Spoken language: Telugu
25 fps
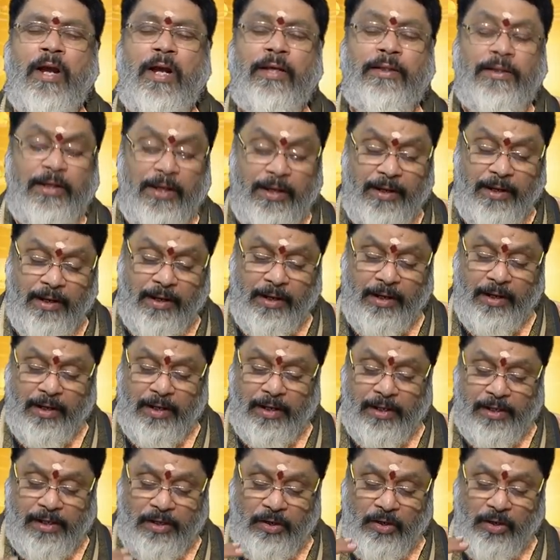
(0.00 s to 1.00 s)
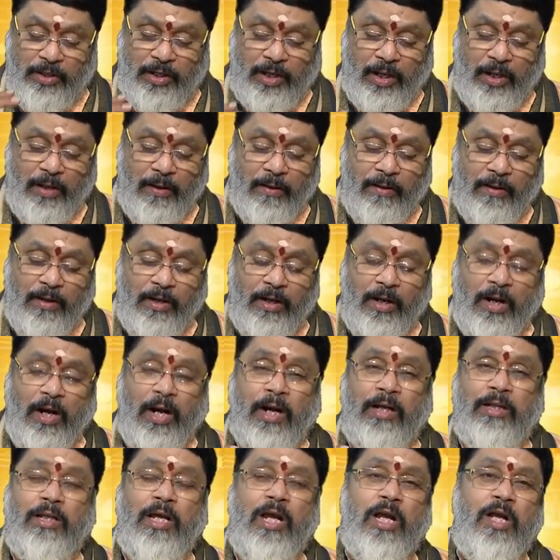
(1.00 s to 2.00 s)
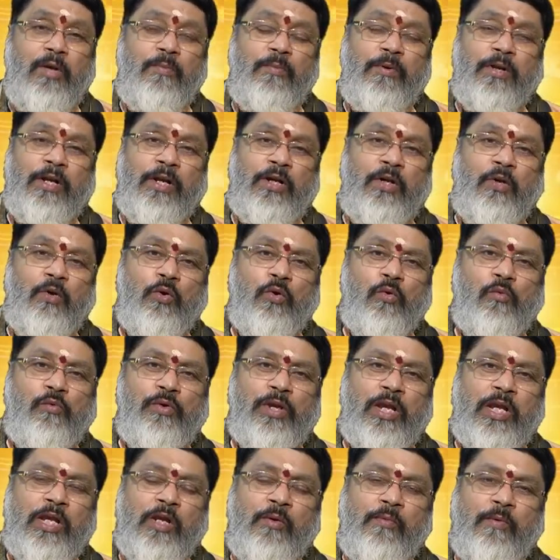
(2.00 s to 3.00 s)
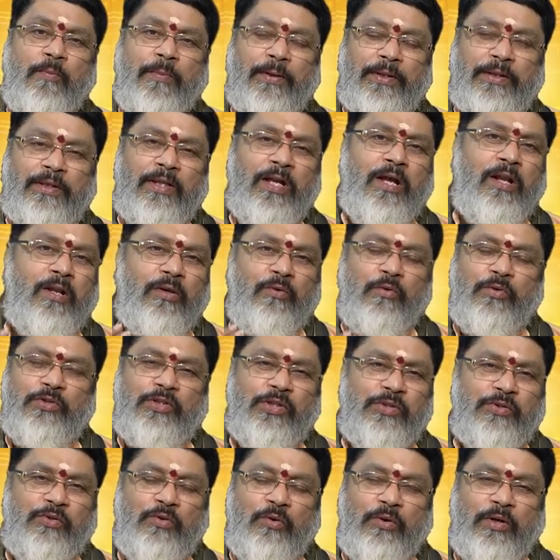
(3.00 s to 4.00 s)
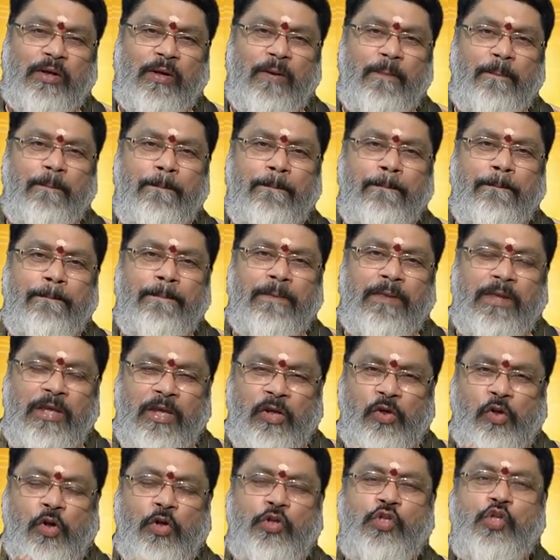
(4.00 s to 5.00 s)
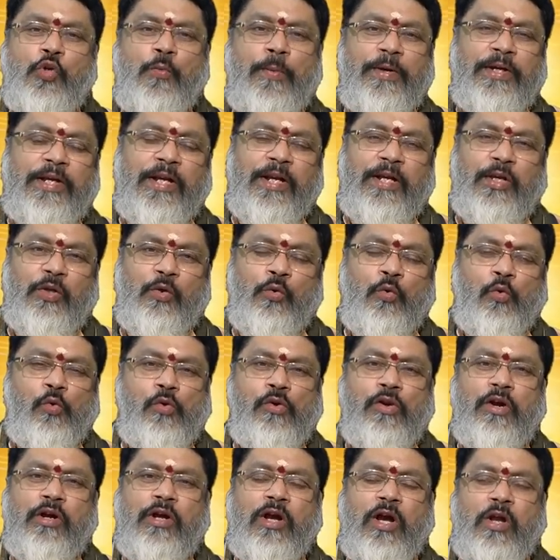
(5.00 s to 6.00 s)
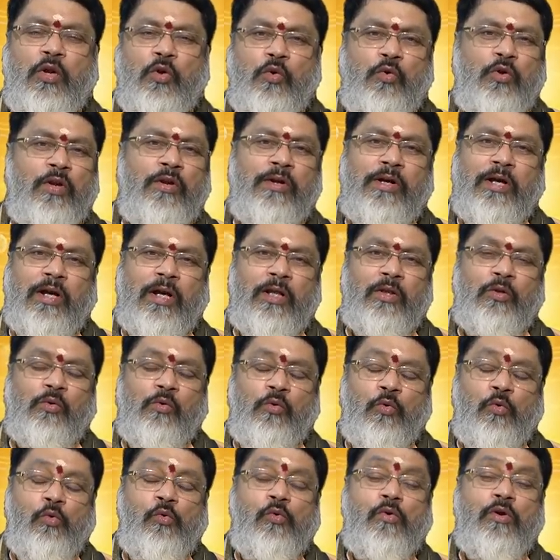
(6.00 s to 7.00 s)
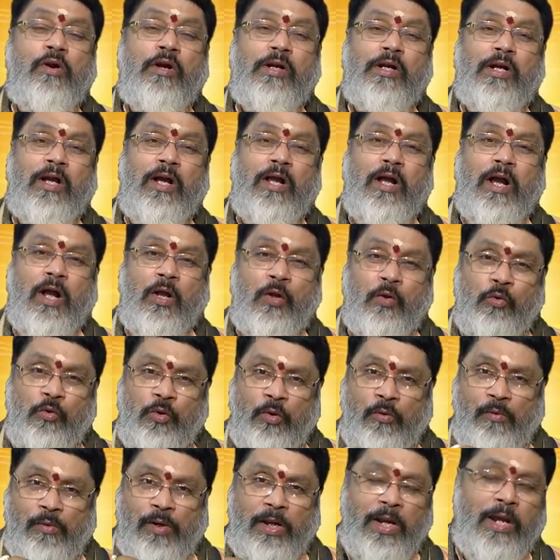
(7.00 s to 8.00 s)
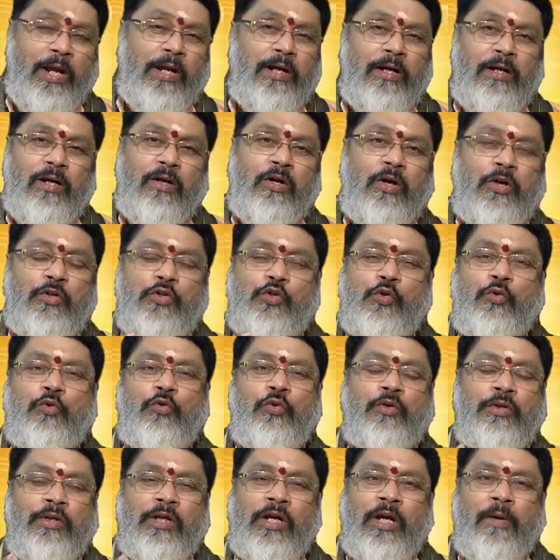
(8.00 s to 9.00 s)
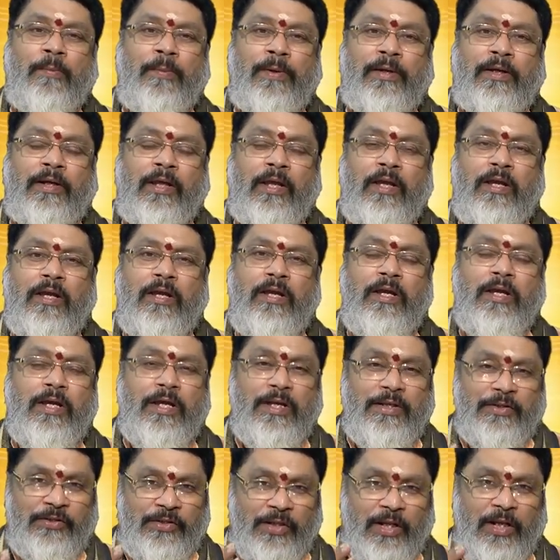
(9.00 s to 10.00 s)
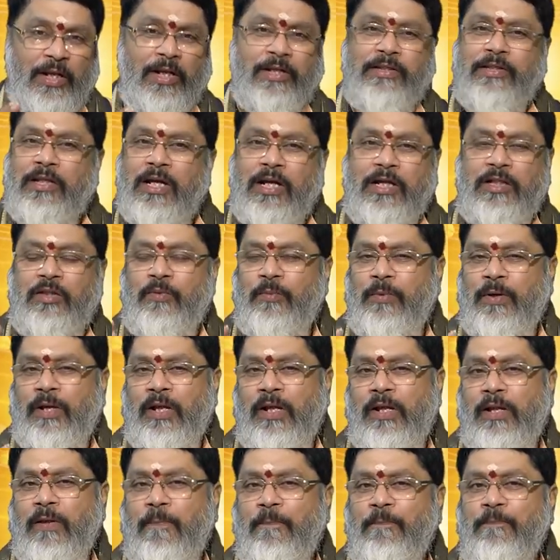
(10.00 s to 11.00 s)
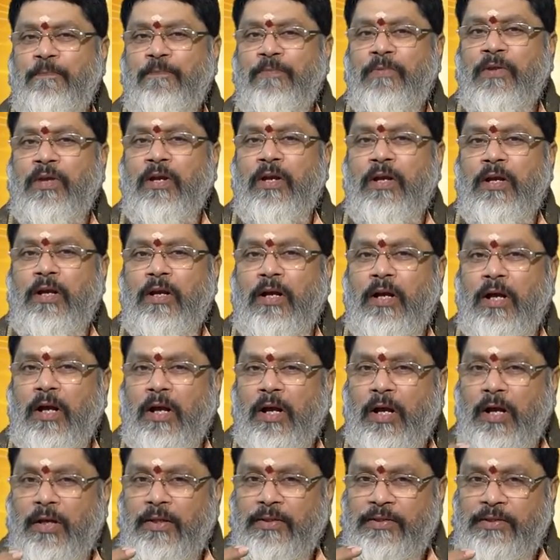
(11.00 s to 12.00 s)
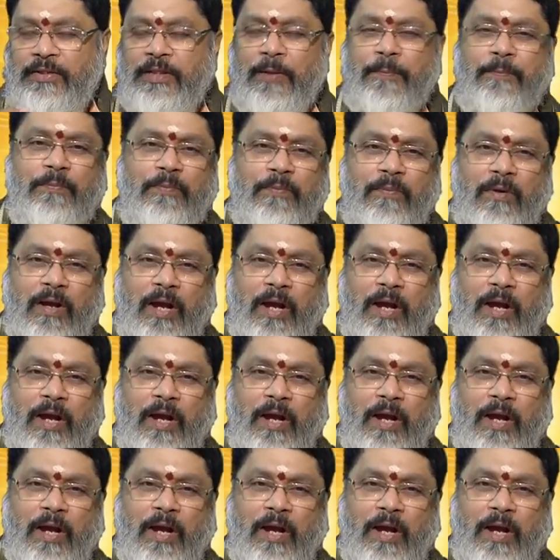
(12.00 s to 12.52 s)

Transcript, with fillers: అయితే ఈ యొక్క ఆదాయం రెండు వ్యయం పద్నాలుగు వచ్చిన చోట ఈ ఖర్చు పెట్టేది గురువు యొక్క అనుగ్రహం కాదు గురువు యొక్క అనుగ్రహం లేకుండా ఖర్చు అవుతుంది కాబట్టి చాలా జాగ్రత్త పడాలి సెప్